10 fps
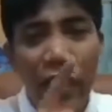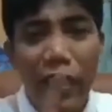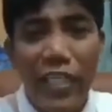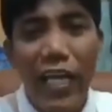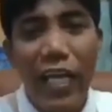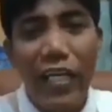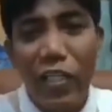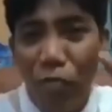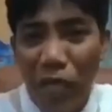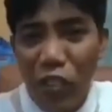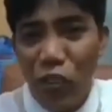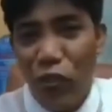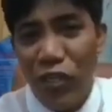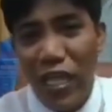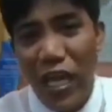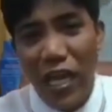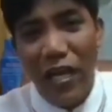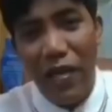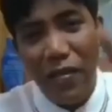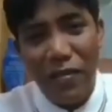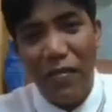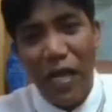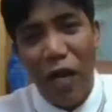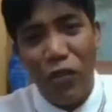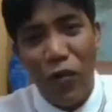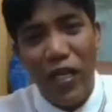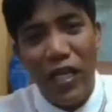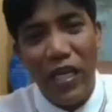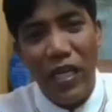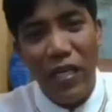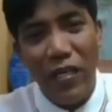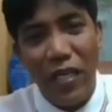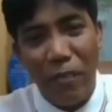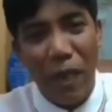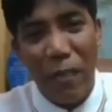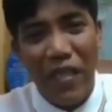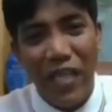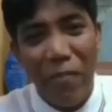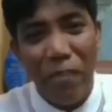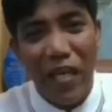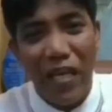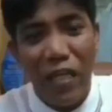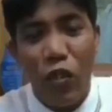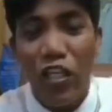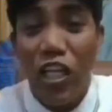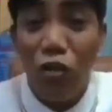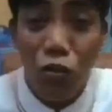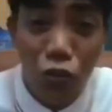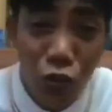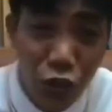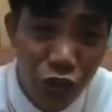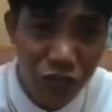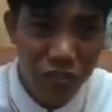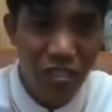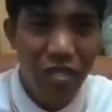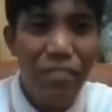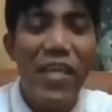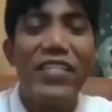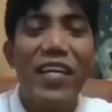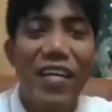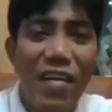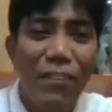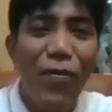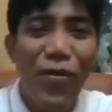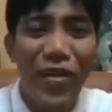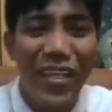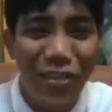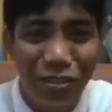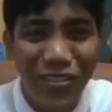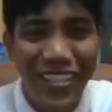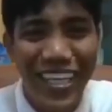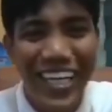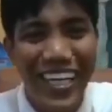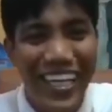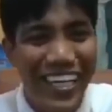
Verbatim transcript: And then the second is yung picture na ako daw ay nagpetenta ng peking ginto. Hindi ho totoo yun. May sarili po akong ginto.